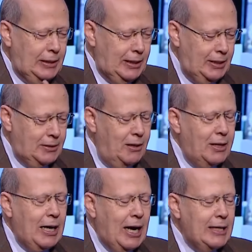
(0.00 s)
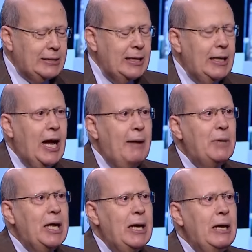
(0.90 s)
الجدار العازل اللي
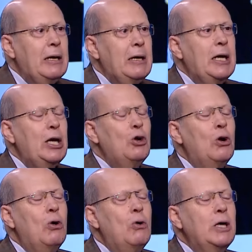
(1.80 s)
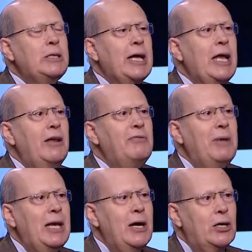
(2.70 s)
عاملاه اللي هو تكلف
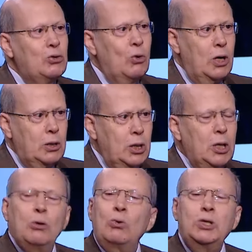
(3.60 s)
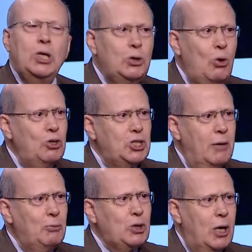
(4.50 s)
مليار دولار
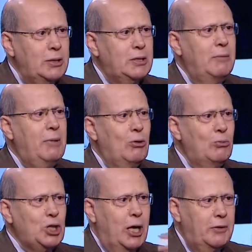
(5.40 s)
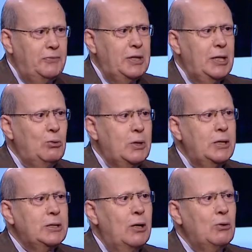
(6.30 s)
وتكنولوجيا متقدمه ومش عارف ايه
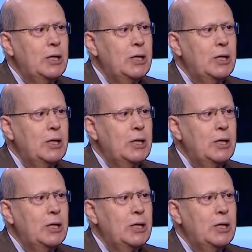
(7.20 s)
والقبه